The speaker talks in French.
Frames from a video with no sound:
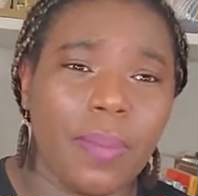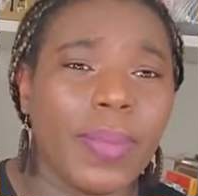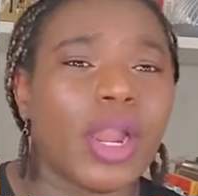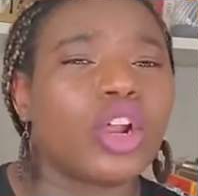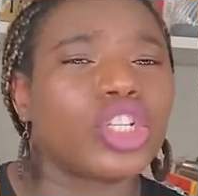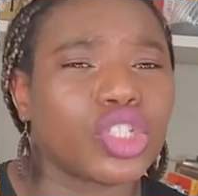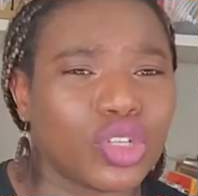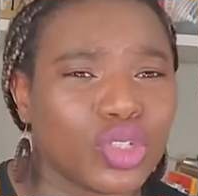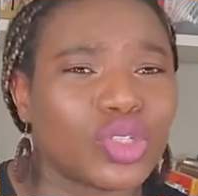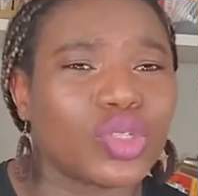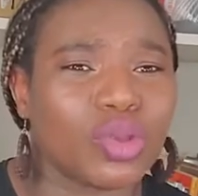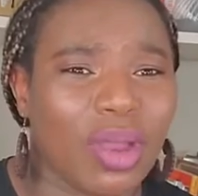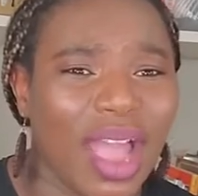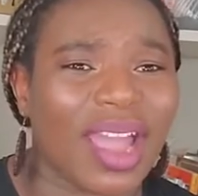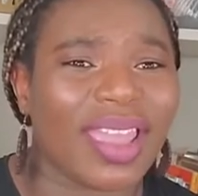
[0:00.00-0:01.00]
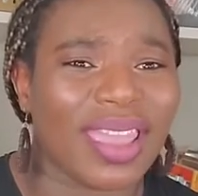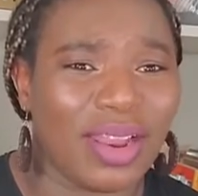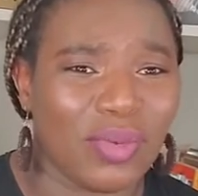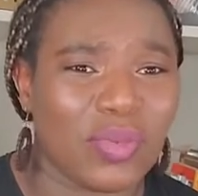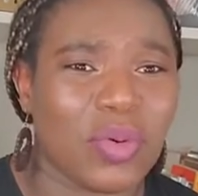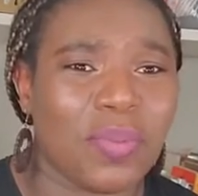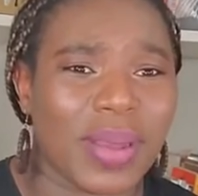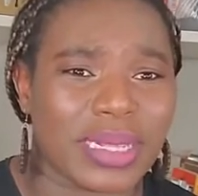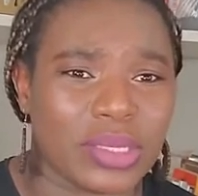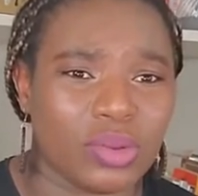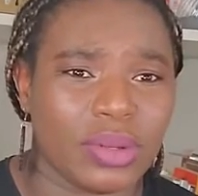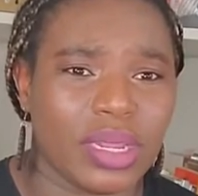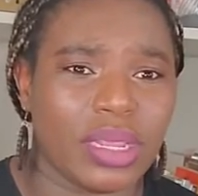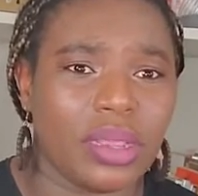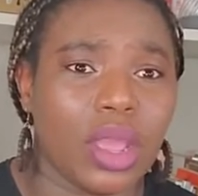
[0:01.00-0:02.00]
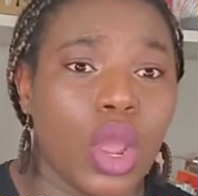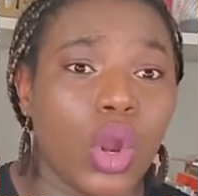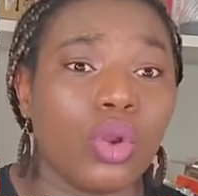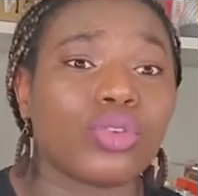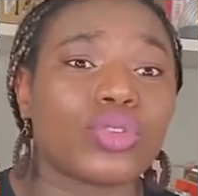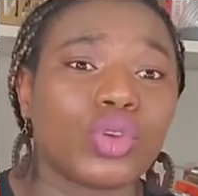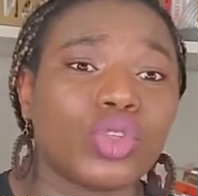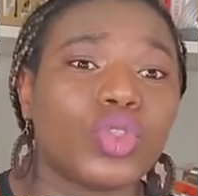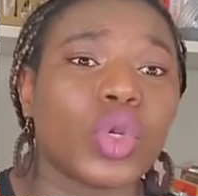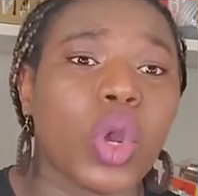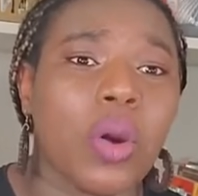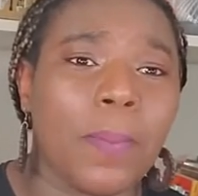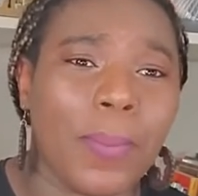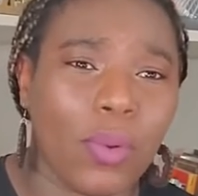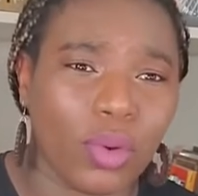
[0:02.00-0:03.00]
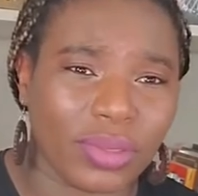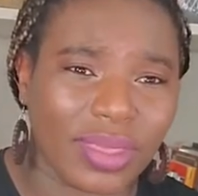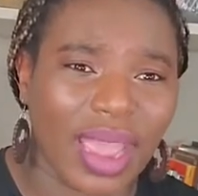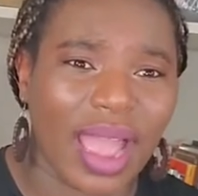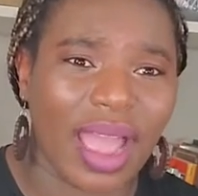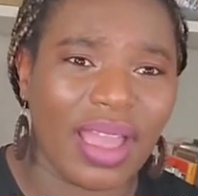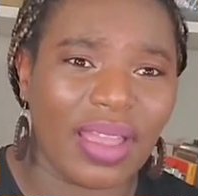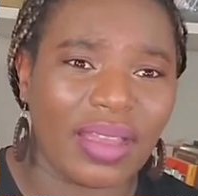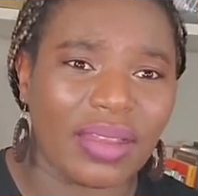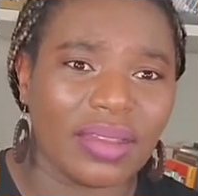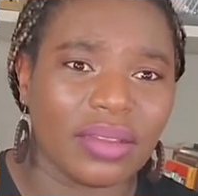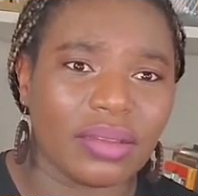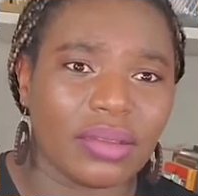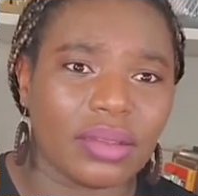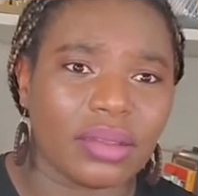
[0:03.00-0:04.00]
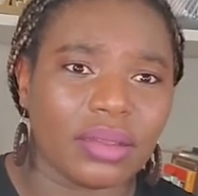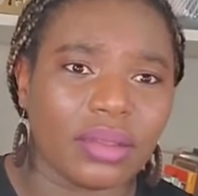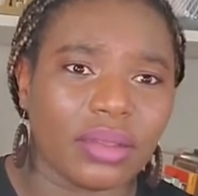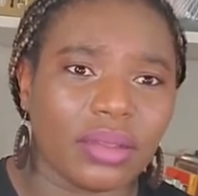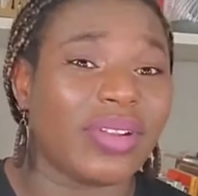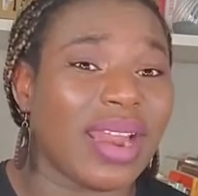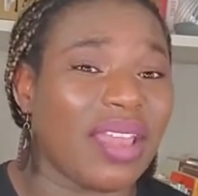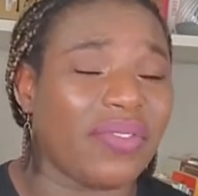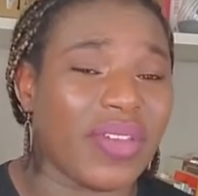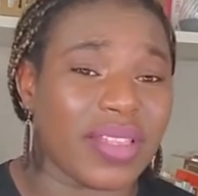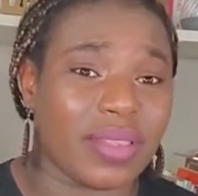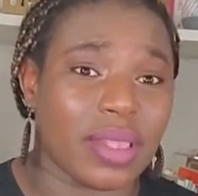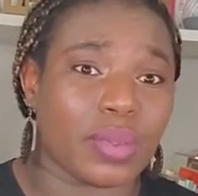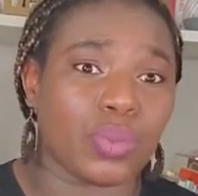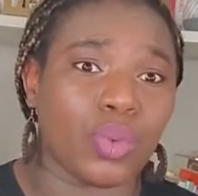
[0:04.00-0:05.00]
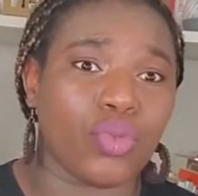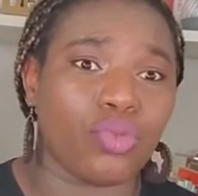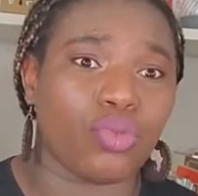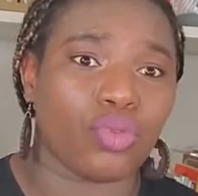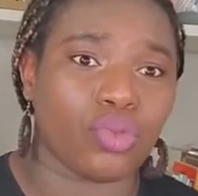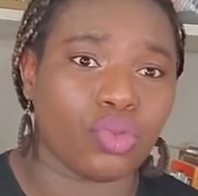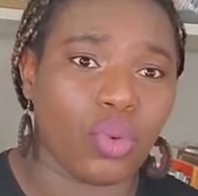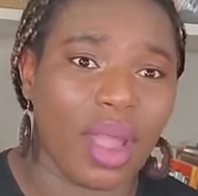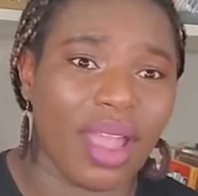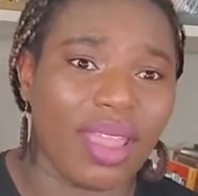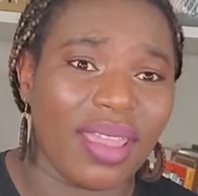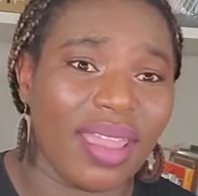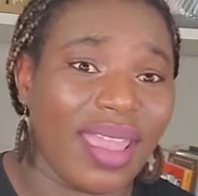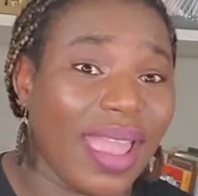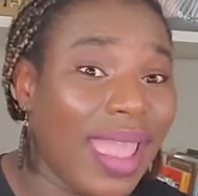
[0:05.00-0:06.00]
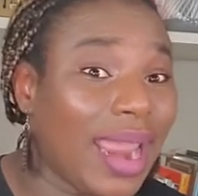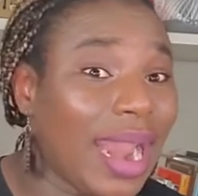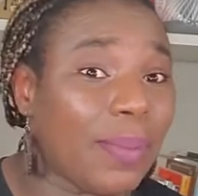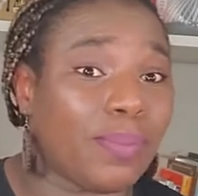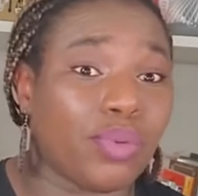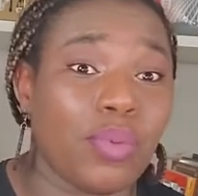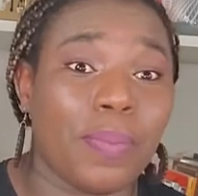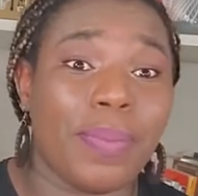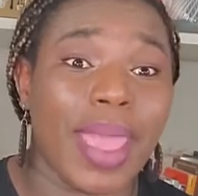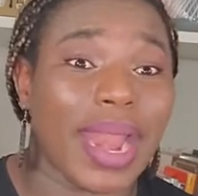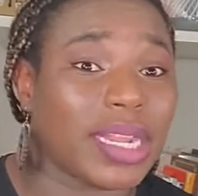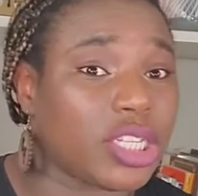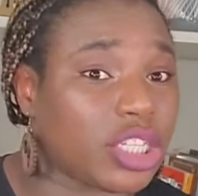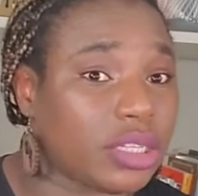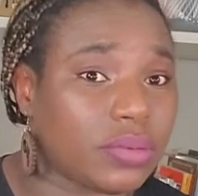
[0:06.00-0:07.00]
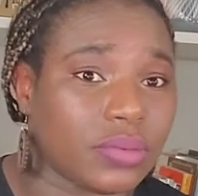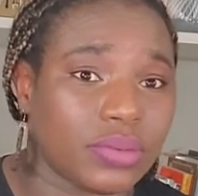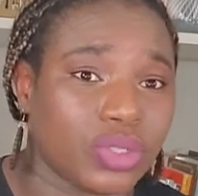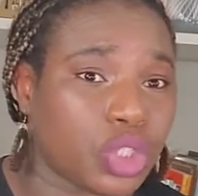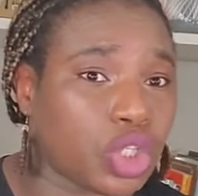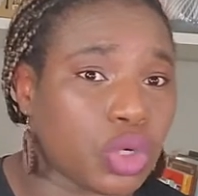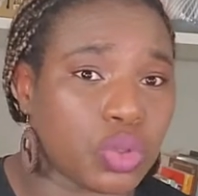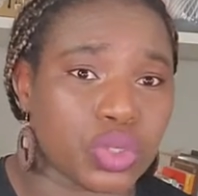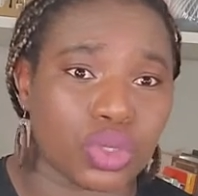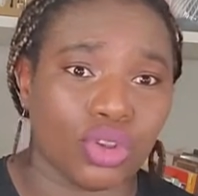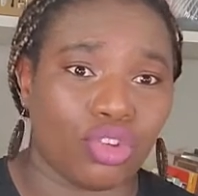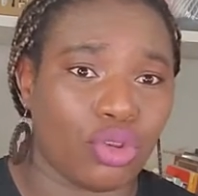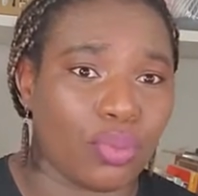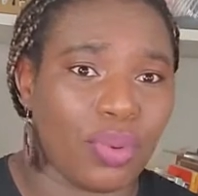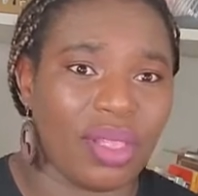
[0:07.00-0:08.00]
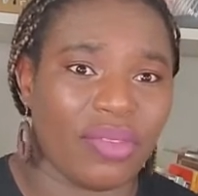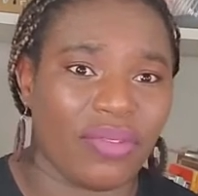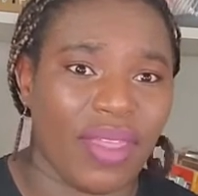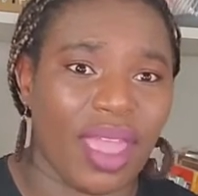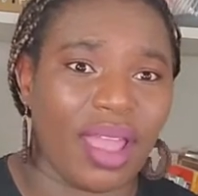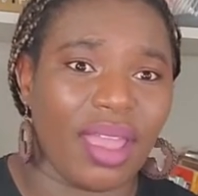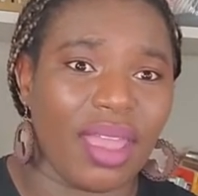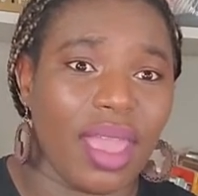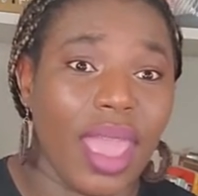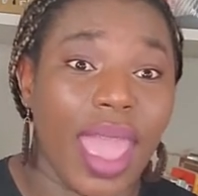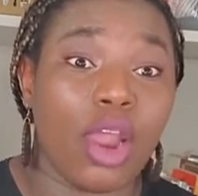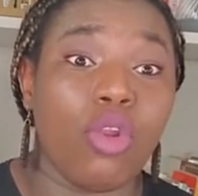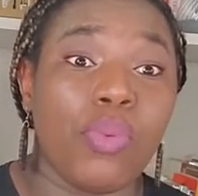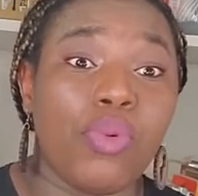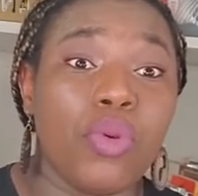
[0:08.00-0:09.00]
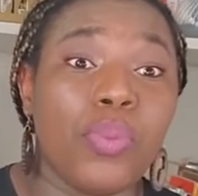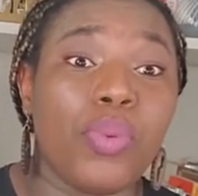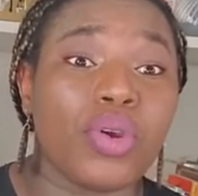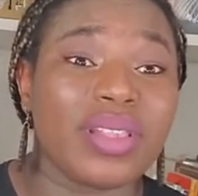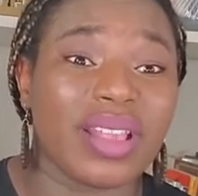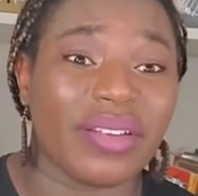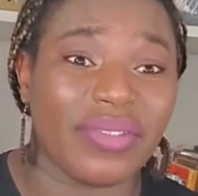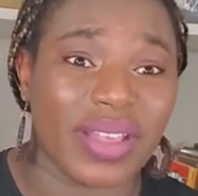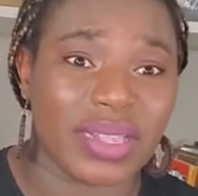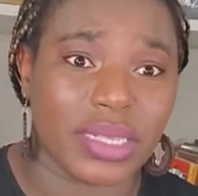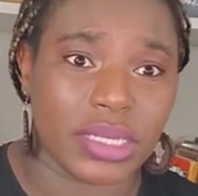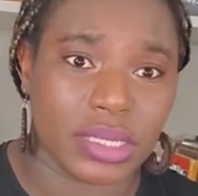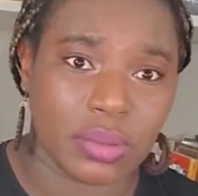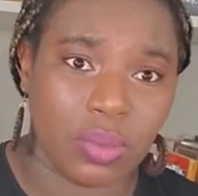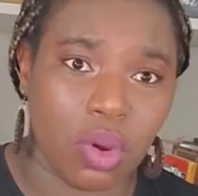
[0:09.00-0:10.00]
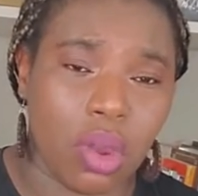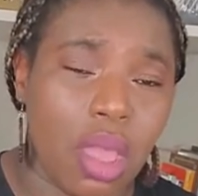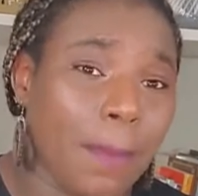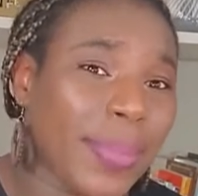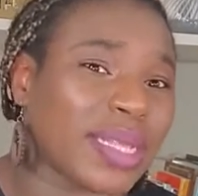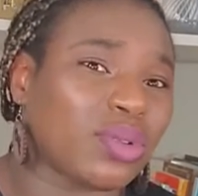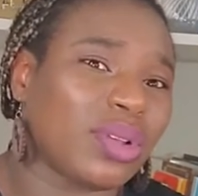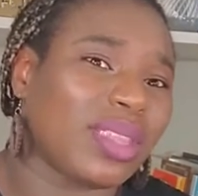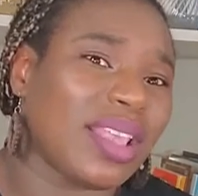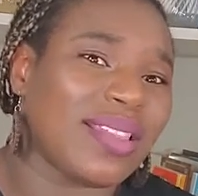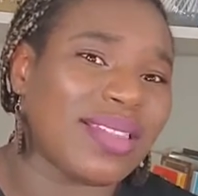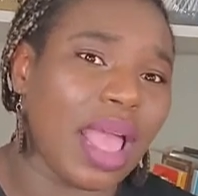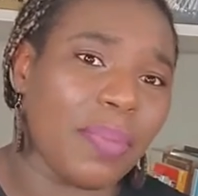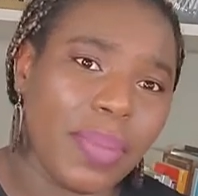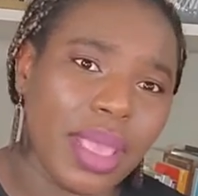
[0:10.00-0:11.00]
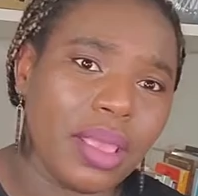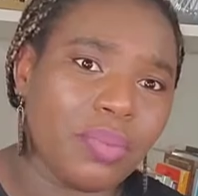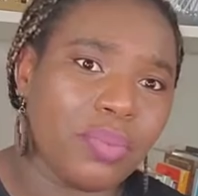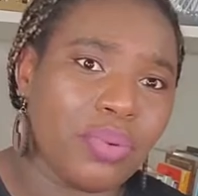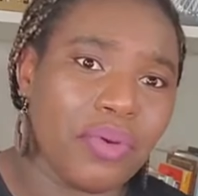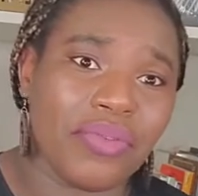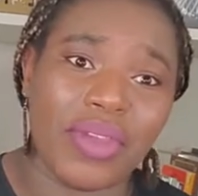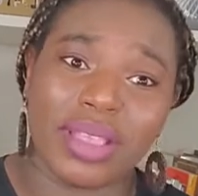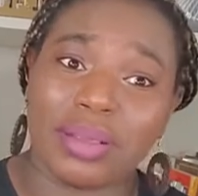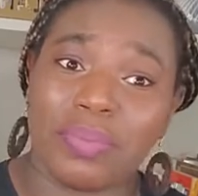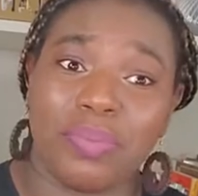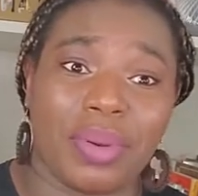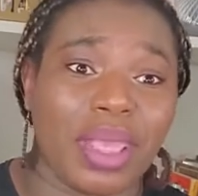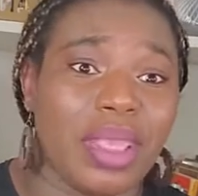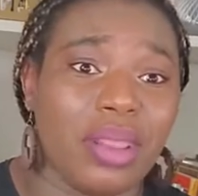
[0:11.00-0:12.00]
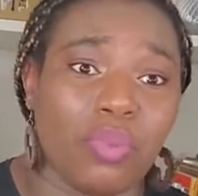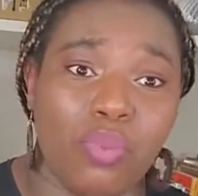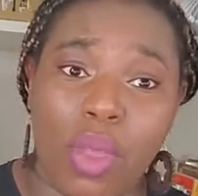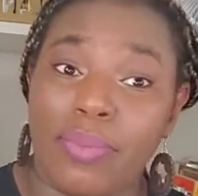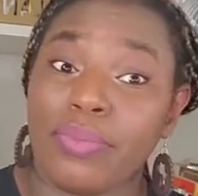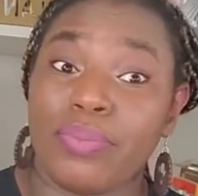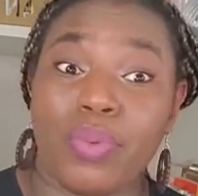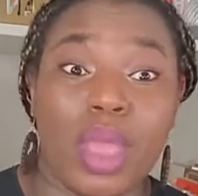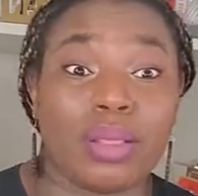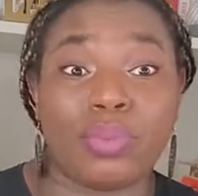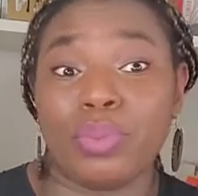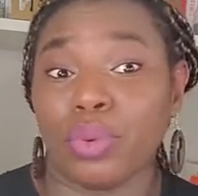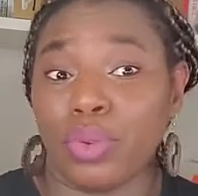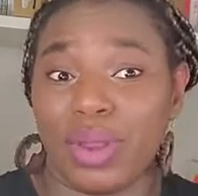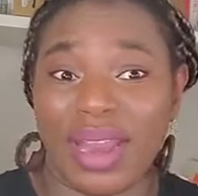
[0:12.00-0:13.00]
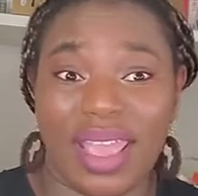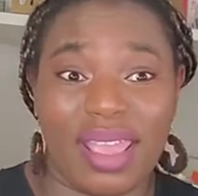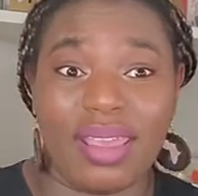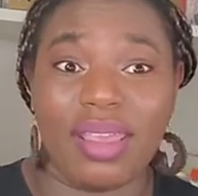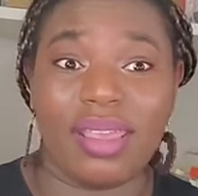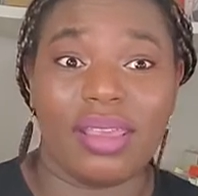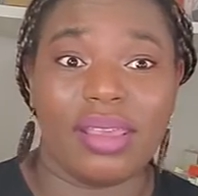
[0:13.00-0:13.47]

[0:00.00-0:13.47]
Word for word: Mais lorsque tu seras réellement passionné, lorsque tu comprendras l'investissement sur soi est la plus belle chose que tu puisses faire, est le plus beau investissement, parce que tes habits peuvent être pris, peuvent être brûlés,